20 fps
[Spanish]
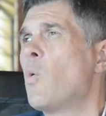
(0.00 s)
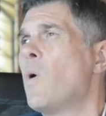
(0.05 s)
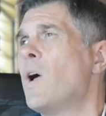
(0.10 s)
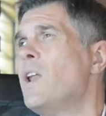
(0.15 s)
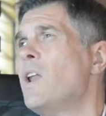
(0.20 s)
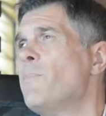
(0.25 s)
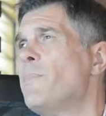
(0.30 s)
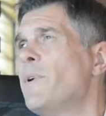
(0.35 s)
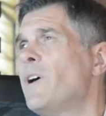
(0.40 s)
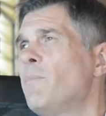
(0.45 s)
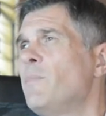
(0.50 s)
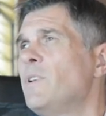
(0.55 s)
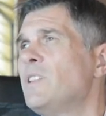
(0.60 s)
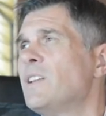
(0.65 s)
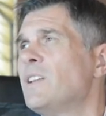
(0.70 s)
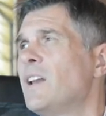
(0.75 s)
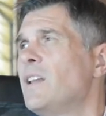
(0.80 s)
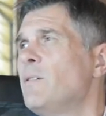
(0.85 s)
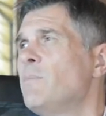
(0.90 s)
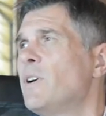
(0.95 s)
cual le
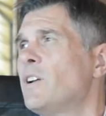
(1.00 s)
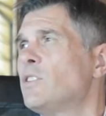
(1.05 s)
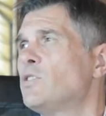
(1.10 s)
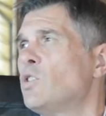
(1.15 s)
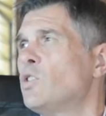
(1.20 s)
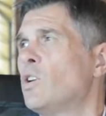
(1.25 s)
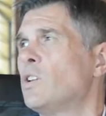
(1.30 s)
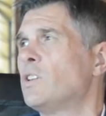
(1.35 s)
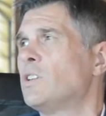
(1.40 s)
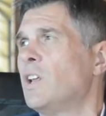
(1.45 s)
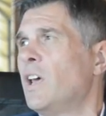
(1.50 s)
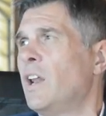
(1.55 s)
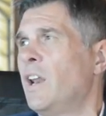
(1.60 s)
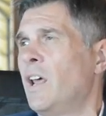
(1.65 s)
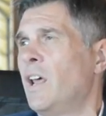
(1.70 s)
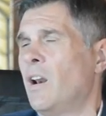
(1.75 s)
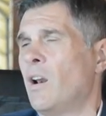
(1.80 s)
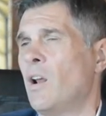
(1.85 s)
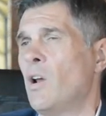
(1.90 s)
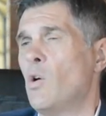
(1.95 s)
permite al inversor
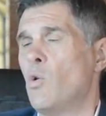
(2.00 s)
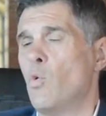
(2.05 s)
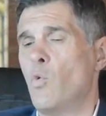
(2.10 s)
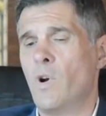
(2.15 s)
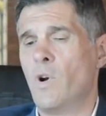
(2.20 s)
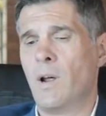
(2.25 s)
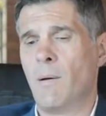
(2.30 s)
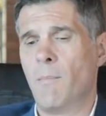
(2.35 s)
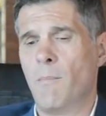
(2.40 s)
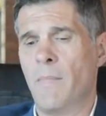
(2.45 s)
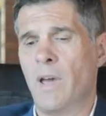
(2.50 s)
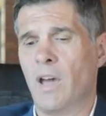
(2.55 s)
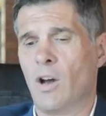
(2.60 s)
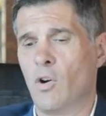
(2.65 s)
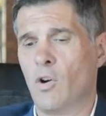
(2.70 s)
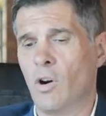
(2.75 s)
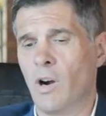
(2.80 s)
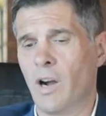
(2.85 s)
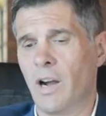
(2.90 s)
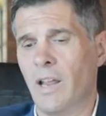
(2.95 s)
tener una
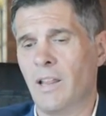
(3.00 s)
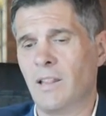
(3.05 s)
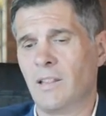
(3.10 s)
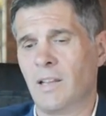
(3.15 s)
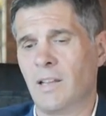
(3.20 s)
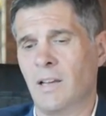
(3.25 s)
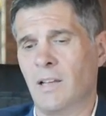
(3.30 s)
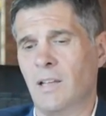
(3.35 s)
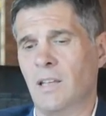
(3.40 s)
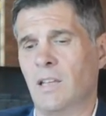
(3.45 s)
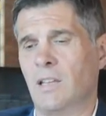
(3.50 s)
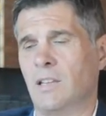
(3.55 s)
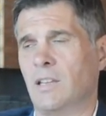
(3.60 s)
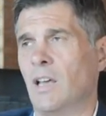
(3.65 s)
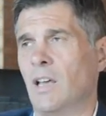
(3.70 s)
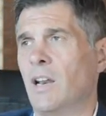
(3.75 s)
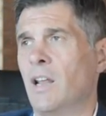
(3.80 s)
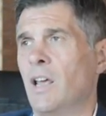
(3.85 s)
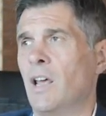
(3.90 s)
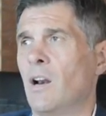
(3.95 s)
mejor renta y
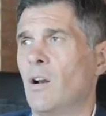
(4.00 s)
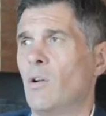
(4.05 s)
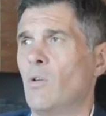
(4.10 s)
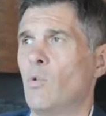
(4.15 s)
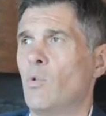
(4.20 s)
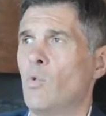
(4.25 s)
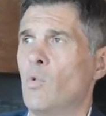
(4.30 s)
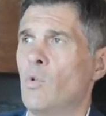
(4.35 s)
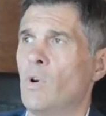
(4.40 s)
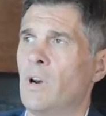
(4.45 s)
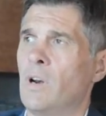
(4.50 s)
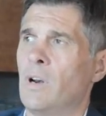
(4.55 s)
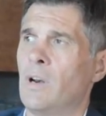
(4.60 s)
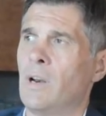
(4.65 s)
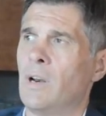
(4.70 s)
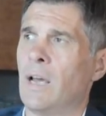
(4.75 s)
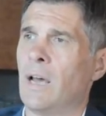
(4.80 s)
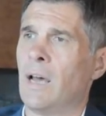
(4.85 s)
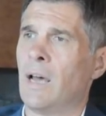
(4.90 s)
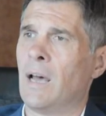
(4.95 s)
tener
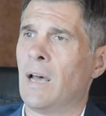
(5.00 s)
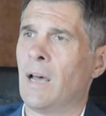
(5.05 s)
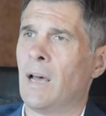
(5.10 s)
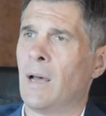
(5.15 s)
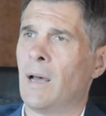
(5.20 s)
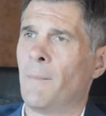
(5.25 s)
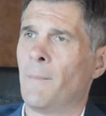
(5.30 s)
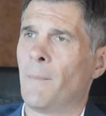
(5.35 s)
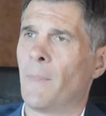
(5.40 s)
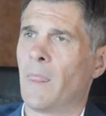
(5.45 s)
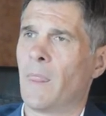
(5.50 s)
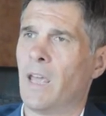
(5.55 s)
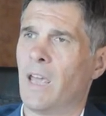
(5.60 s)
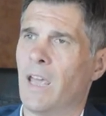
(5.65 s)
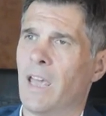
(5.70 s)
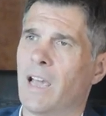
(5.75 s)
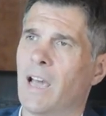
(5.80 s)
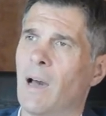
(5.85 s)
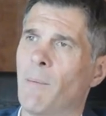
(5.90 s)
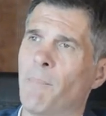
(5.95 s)
una
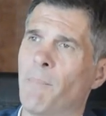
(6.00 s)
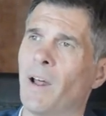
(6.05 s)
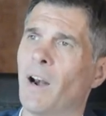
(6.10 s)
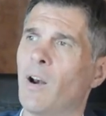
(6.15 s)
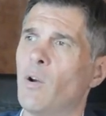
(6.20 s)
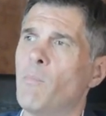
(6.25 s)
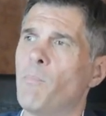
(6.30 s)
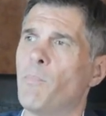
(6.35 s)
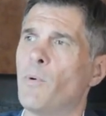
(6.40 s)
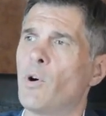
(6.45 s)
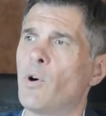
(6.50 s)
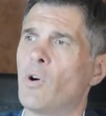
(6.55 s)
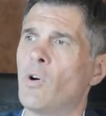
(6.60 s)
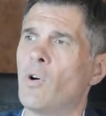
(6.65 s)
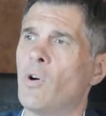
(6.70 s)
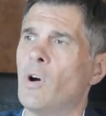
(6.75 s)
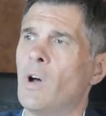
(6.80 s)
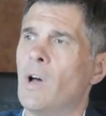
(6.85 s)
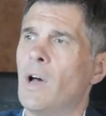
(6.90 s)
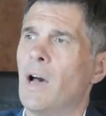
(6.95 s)
escaparle un
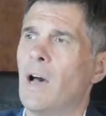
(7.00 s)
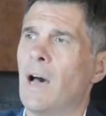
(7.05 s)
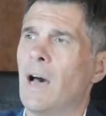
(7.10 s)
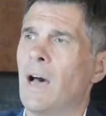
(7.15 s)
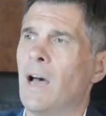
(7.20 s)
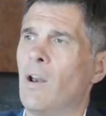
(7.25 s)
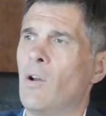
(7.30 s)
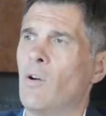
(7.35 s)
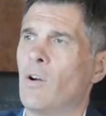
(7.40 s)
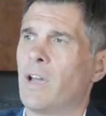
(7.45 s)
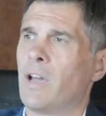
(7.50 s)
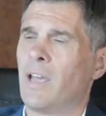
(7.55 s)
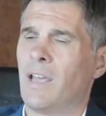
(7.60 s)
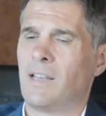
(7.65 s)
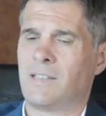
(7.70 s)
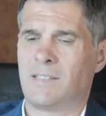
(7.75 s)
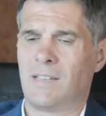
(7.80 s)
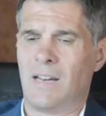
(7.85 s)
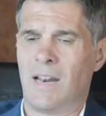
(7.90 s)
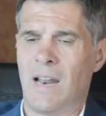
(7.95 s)
poco a lo que
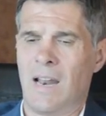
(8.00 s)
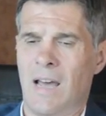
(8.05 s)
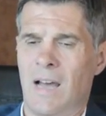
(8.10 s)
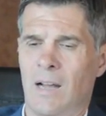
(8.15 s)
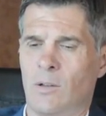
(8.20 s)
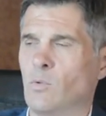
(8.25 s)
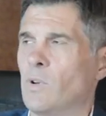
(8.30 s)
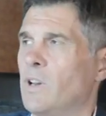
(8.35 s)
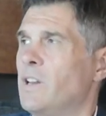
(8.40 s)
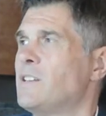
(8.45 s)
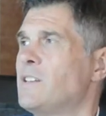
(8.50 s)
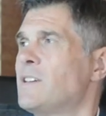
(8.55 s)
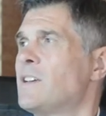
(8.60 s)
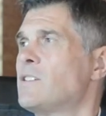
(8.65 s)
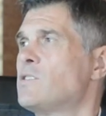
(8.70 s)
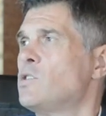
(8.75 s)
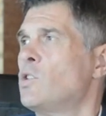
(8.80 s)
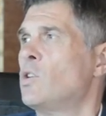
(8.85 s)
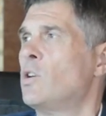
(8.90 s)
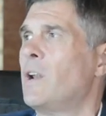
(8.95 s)
es la
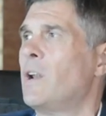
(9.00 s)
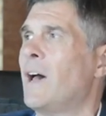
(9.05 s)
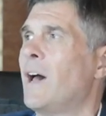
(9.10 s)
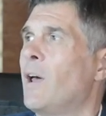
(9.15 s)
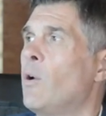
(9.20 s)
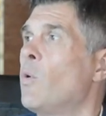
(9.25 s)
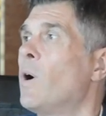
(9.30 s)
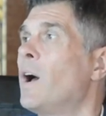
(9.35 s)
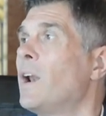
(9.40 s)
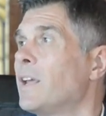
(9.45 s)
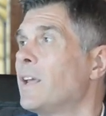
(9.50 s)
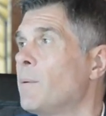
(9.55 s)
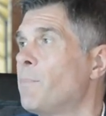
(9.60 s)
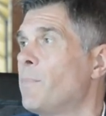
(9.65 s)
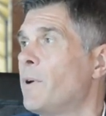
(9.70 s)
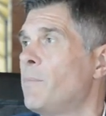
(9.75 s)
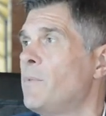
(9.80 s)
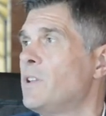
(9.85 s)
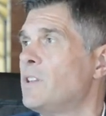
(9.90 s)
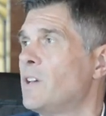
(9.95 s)
actualización anual que
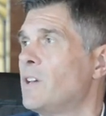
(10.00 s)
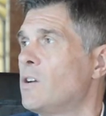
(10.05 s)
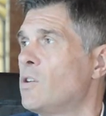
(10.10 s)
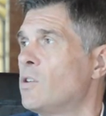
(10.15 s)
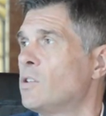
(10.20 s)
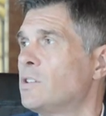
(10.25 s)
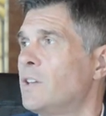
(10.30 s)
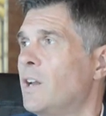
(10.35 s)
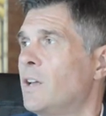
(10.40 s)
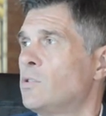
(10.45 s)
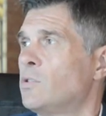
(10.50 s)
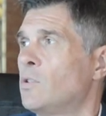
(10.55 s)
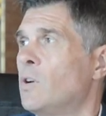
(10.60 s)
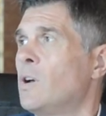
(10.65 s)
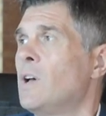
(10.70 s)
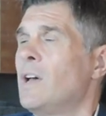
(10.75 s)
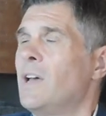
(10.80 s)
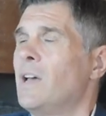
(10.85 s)
permite el contrato,